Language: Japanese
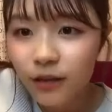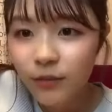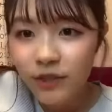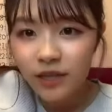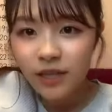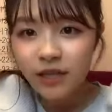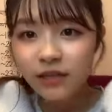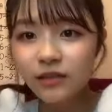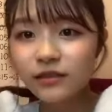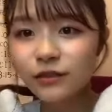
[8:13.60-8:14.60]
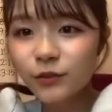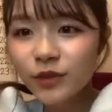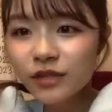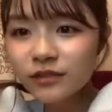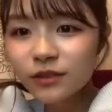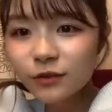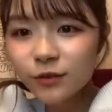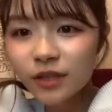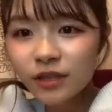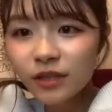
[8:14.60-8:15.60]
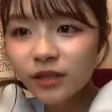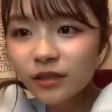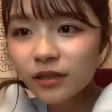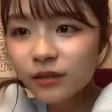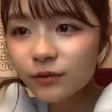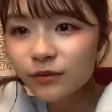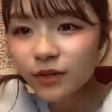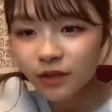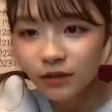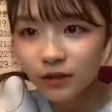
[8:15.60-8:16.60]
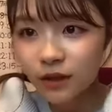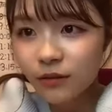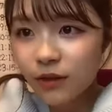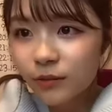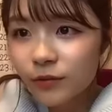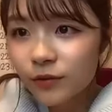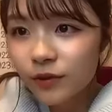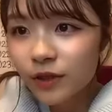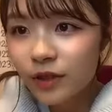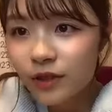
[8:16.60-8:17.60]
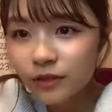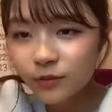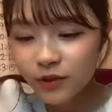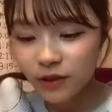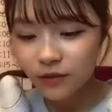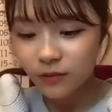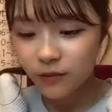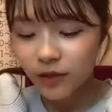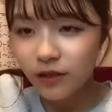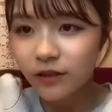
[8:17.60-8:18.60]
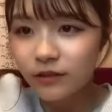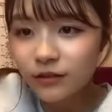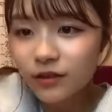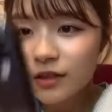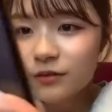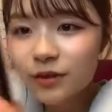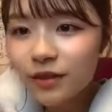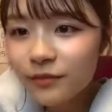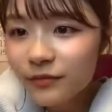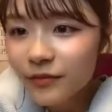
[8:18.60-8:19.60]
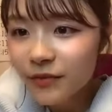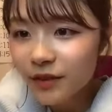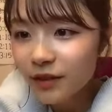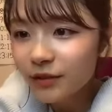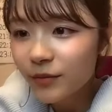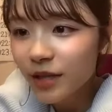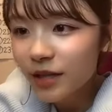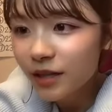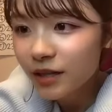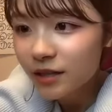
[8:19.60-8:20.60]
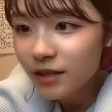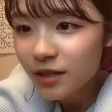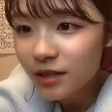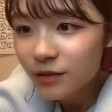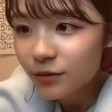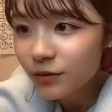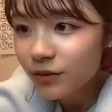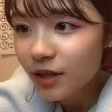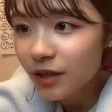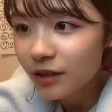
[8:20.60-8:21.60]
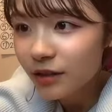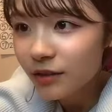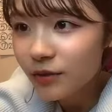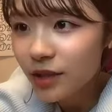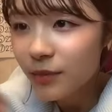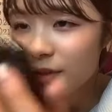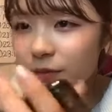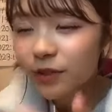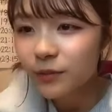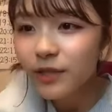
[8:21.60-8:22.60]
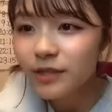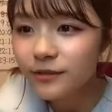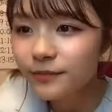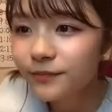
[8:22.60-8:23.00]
う待ってランキング読めなくてごめんねこんなタワーも熊タワーも投げてくれたのに毎回写真を撮って収めておきます